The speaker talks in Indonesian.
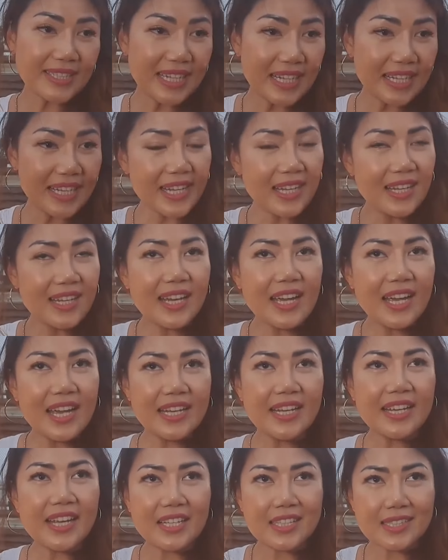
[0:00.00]
Jadi
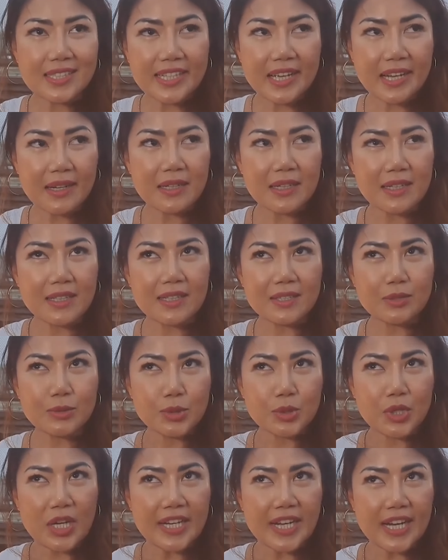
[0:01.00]
ini yayasan yang uh,
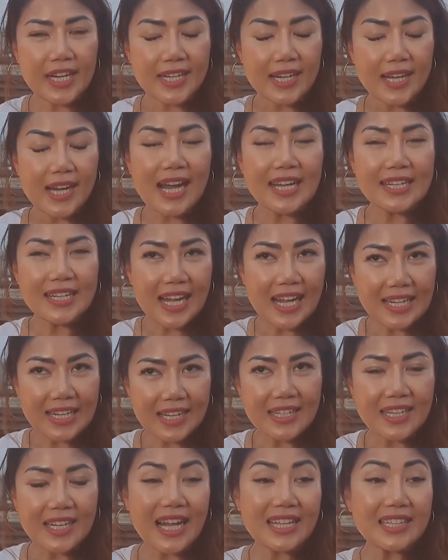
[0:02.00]
untuk anak-anak
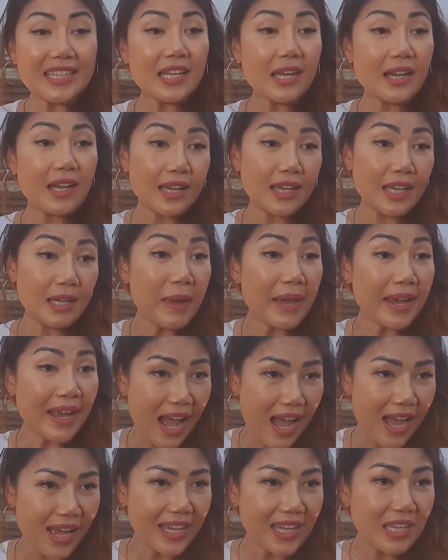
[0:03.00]
dengan IPK
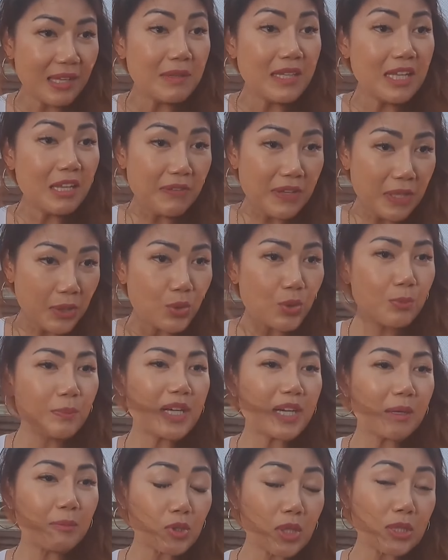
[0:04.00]
individu
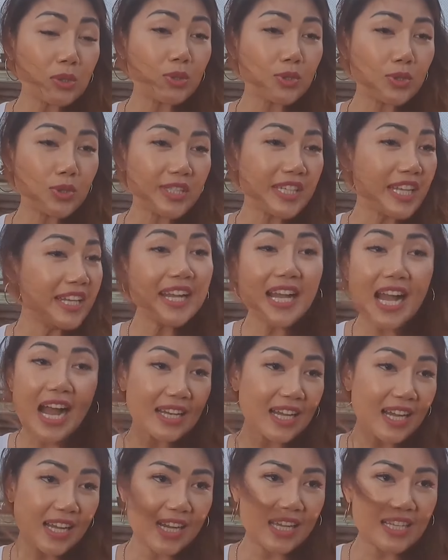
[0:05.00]
bukan khusus. Jadi nggak
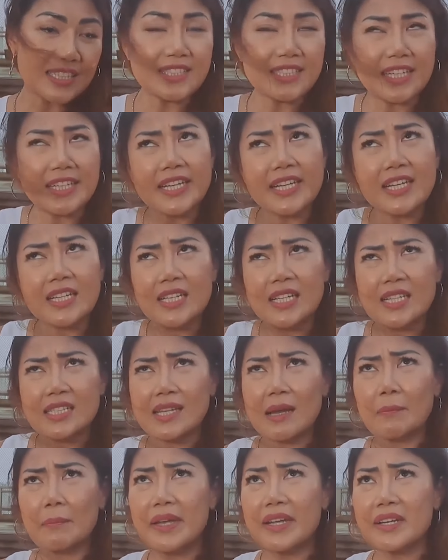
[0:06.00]
anak-anak aja. Jadi
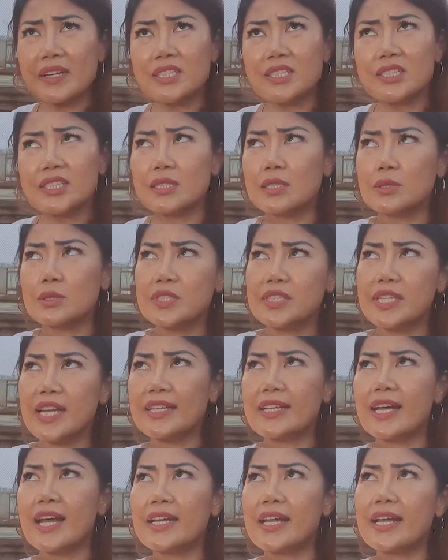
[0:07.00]
sampai range
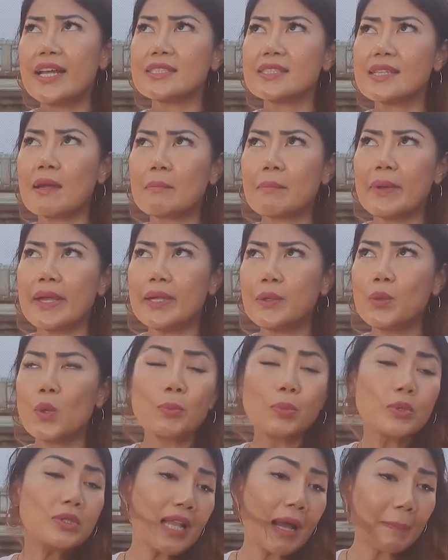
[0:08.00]
usianya ada yang sampai
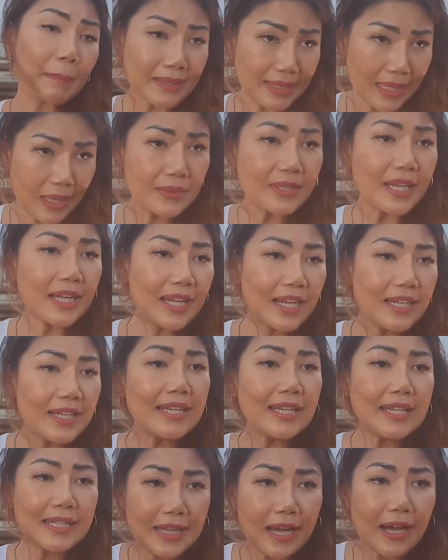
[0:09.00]
28 tahun ada di
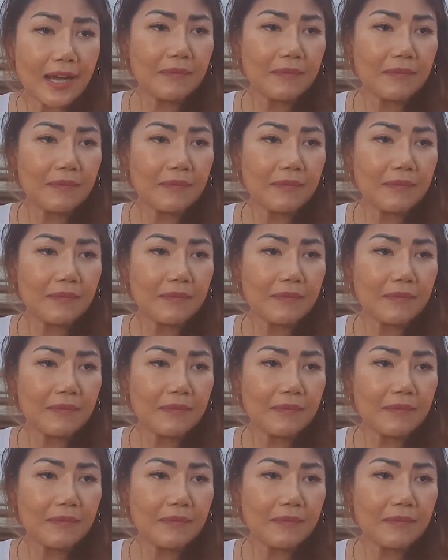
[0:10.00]
kita.